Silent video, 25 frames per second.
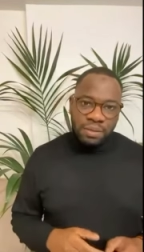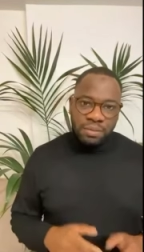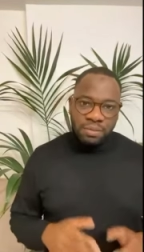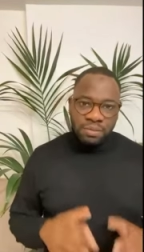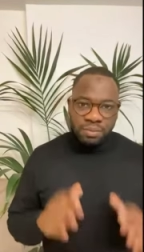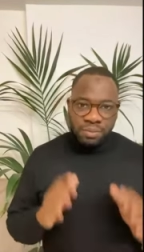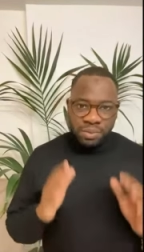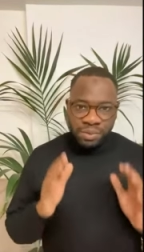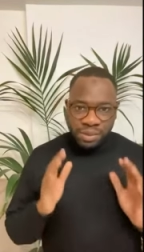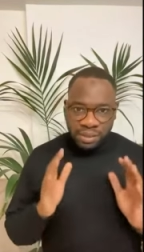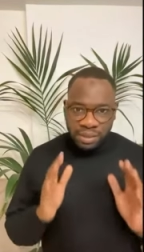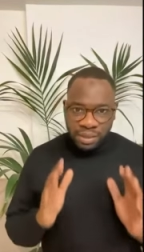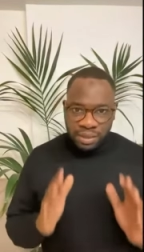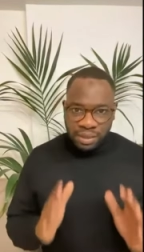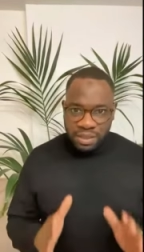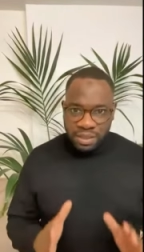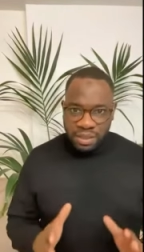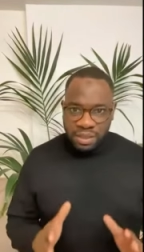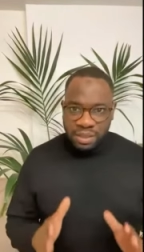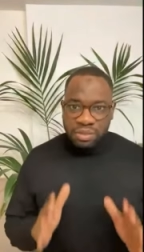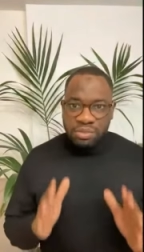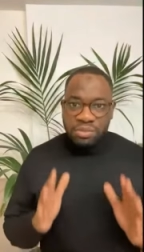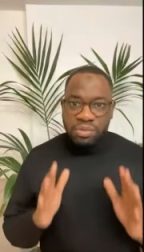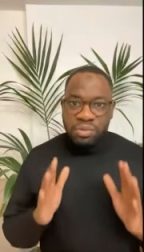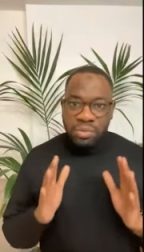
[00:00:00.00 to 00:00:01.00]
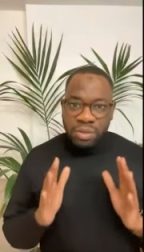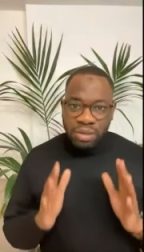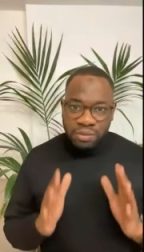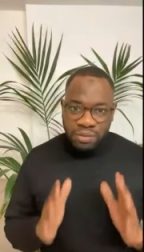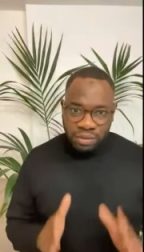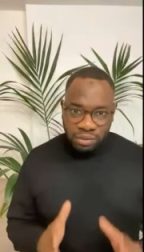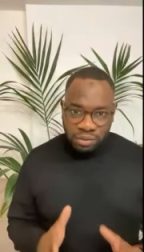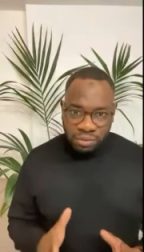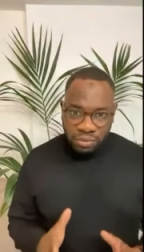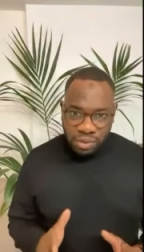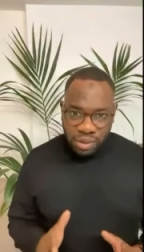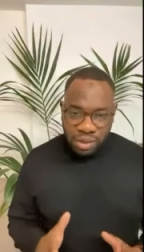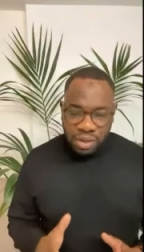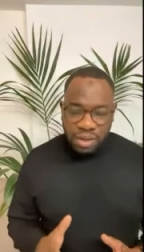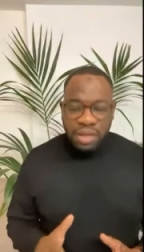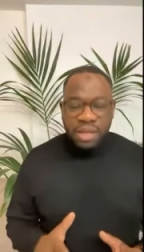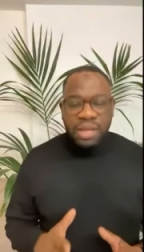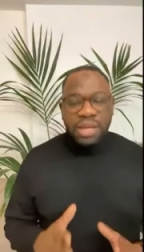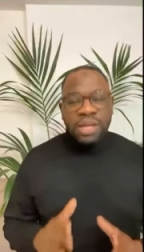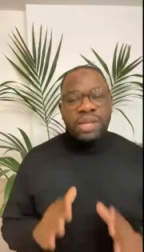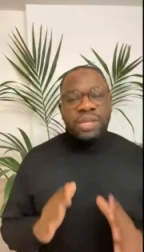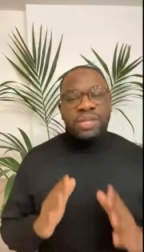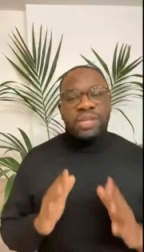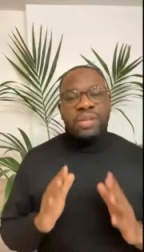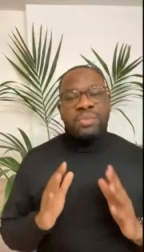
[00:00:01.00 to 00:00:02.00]
Pour cette année 2023,
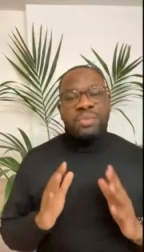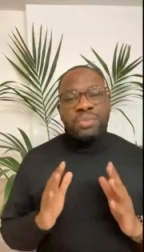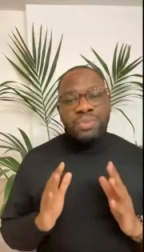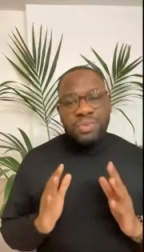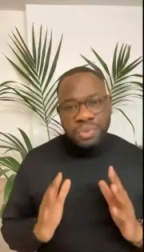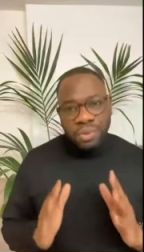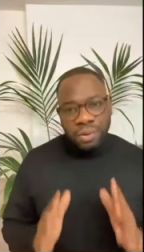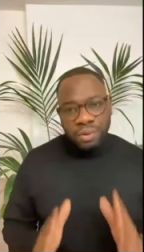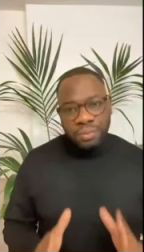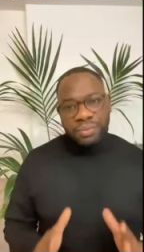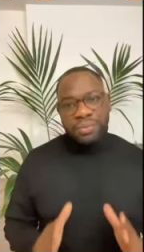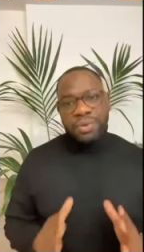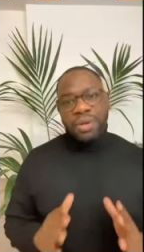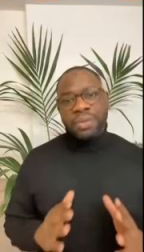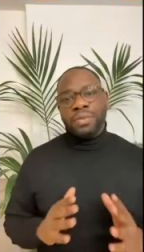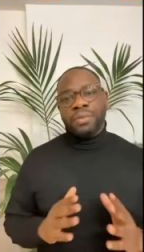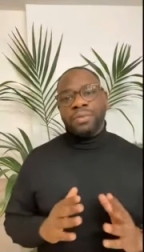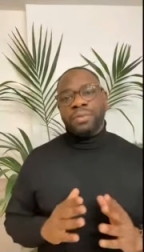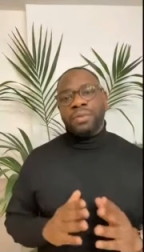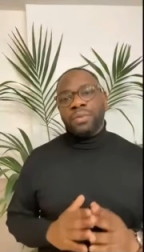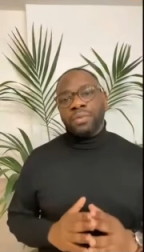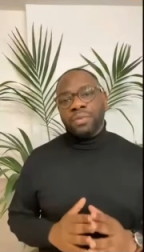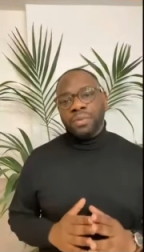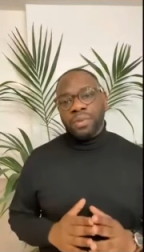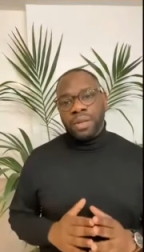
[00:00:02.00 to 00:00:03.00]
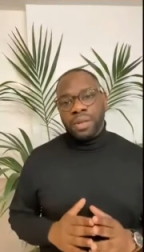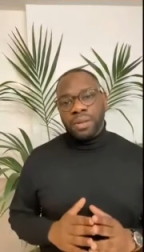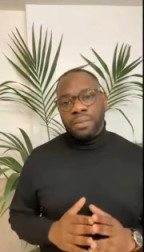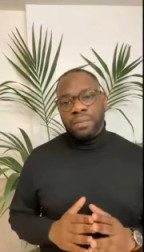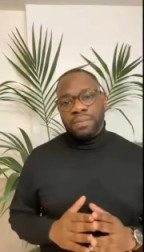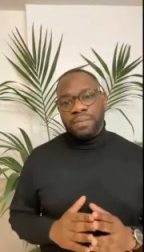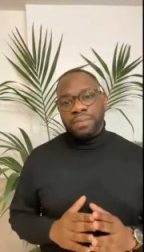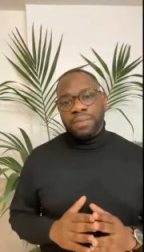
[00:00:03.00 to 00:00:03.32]
j'ai plusieurs vœux à vous formuler.